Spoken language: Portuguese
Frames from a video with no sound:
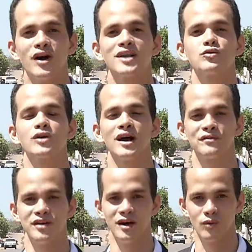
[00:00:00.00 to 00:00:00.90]
Vale do
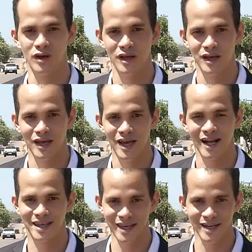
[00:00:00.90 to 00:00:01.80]
Gavião. É
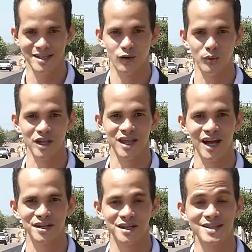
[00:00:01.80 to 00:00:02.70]
aqui nessa
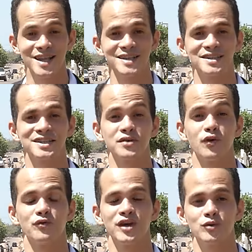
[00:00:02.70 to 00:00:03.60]
comunidade que está se
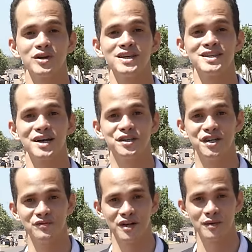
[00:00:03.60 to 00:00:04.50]
desenvolvendo uma
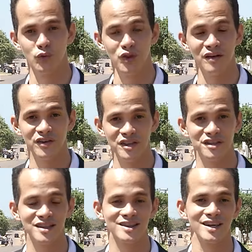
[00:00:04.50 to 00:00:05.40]
iniciativa que muda a
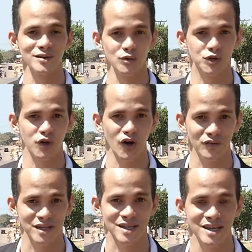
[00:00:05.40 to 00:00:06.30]
vida de tantos
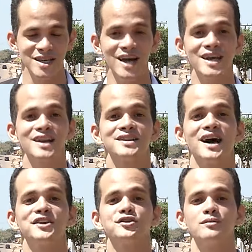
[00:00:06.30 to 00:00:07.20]
jovens e a
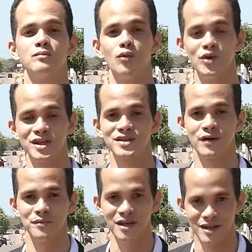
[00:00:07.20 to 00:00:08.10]
realidade de muitas
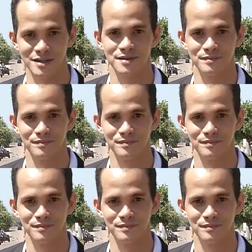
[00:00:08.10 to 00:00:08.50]
famílias.